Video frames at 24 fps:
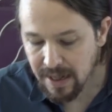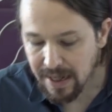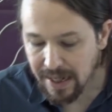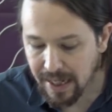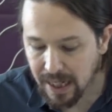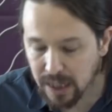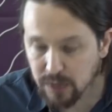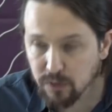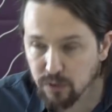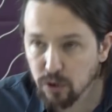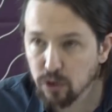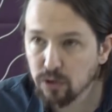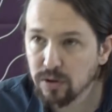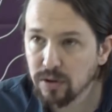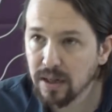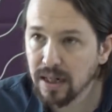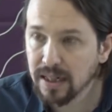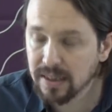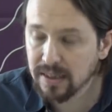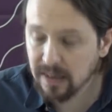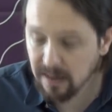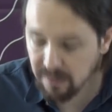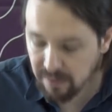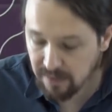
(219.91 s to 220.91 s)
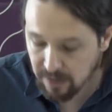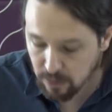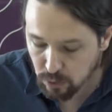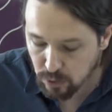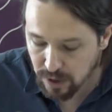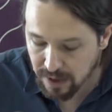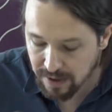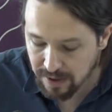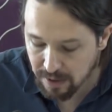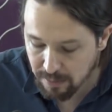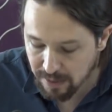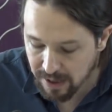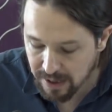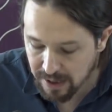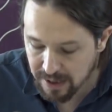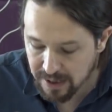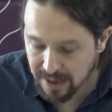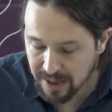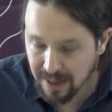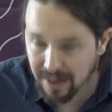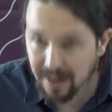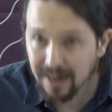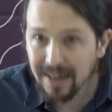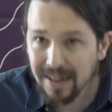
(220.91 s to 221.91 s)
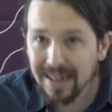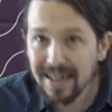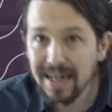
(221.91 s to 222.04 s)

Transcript: en las fronteras de Ceuta y de Melilla,